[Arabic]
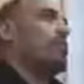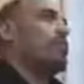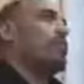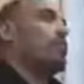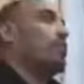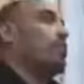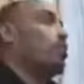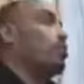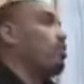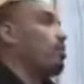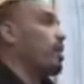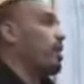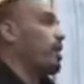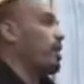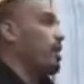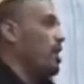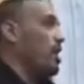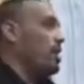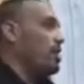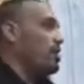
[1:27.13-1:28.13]
شبه الجملة
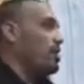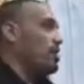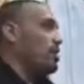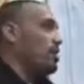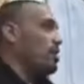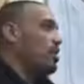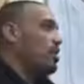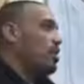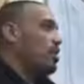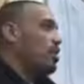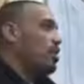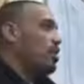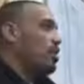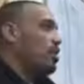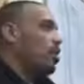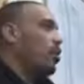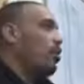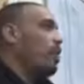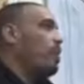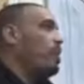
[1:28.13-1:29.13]
الناقص
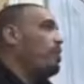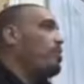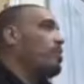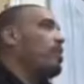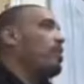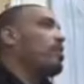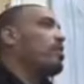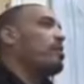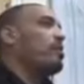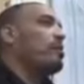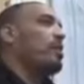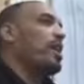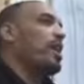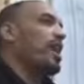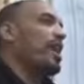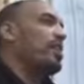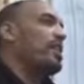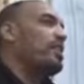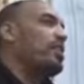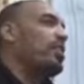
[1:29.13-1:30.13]
هو اللي ما
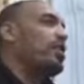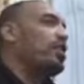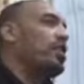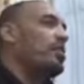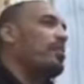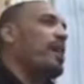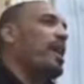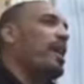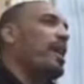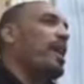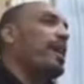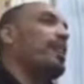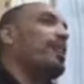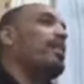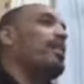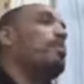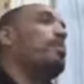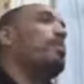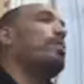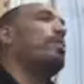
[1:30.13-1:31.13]
يأديش المعنى إلا
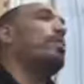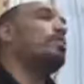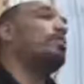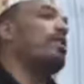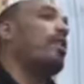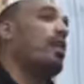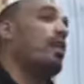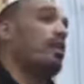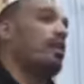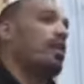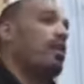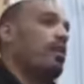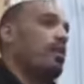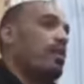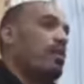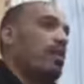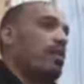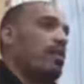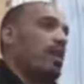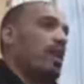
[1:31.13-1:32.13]
لما يظهر
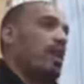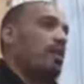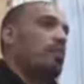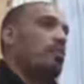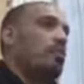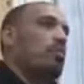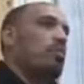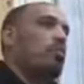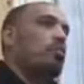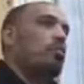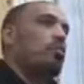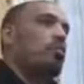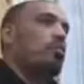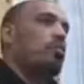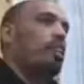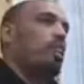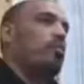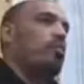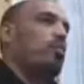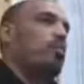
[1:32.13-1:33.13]
كلمة موجود
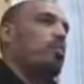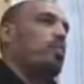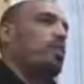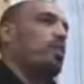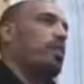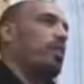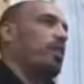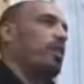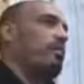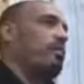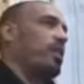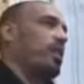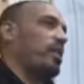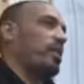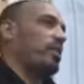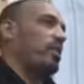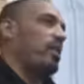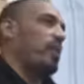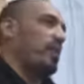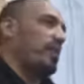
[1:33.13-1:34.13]
وكلمة واثق
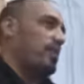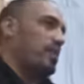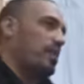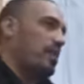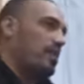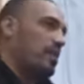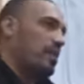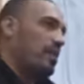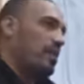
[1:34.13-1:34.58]
المختفيات دي